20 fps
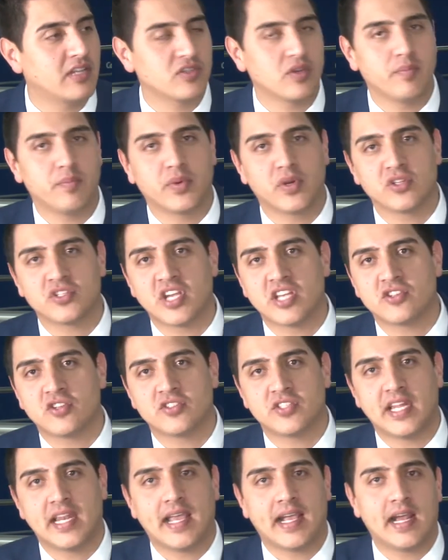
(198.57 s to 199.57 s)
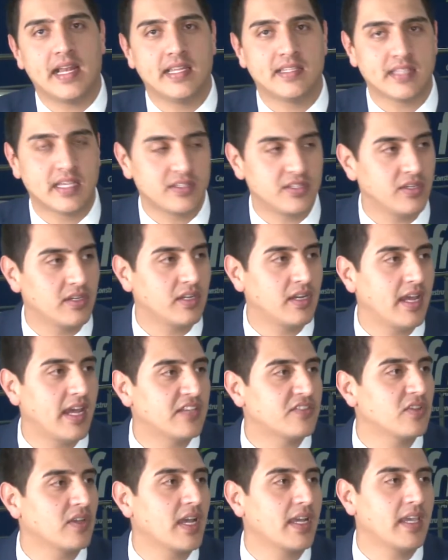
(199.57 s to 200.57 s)
son procesos de legalización.
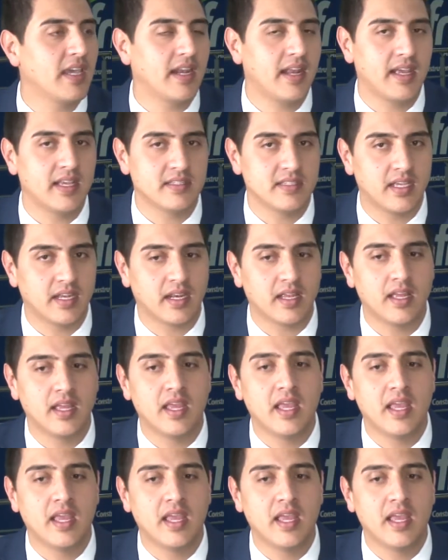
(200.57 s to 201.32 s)
¿Esto qué quiere decir?